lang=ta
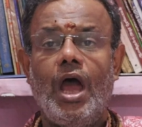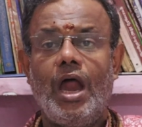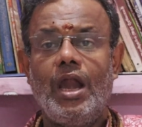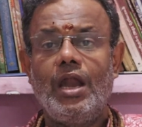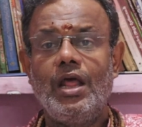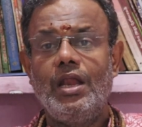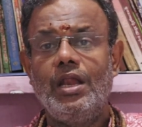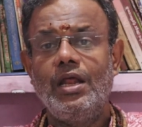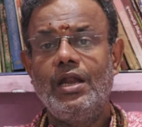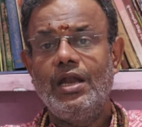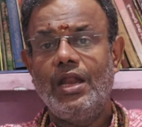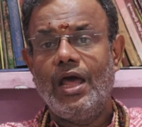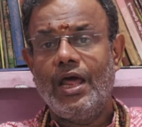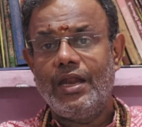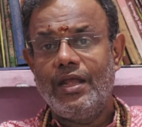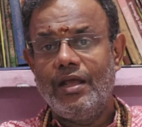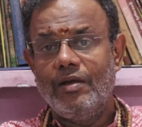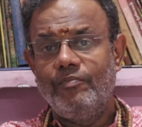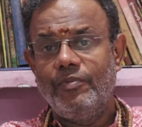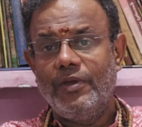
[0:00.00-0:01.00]
அதனால்
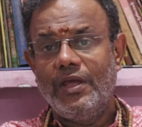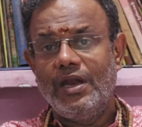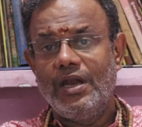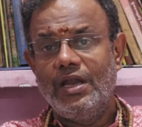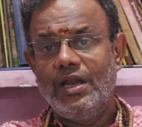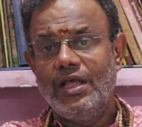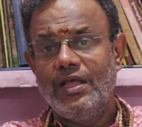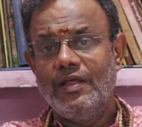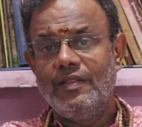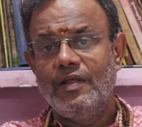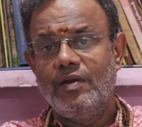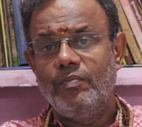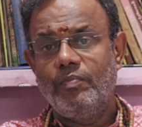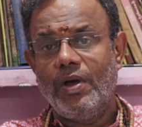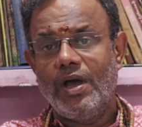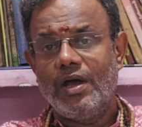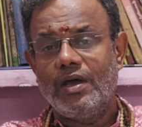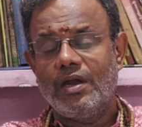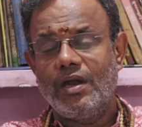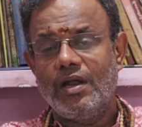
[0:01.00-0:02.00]
நிறைய பேர் என்ன
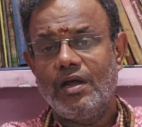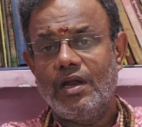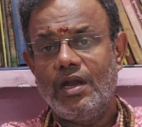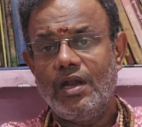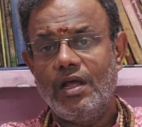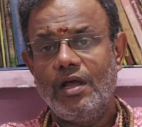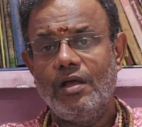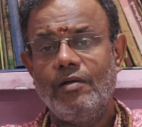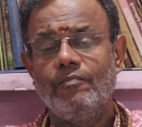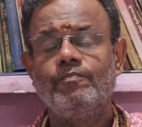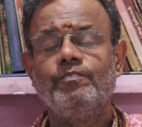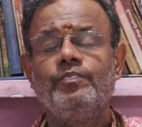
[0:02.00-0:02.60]
எதிர்பார்க்குறாங்கன்னா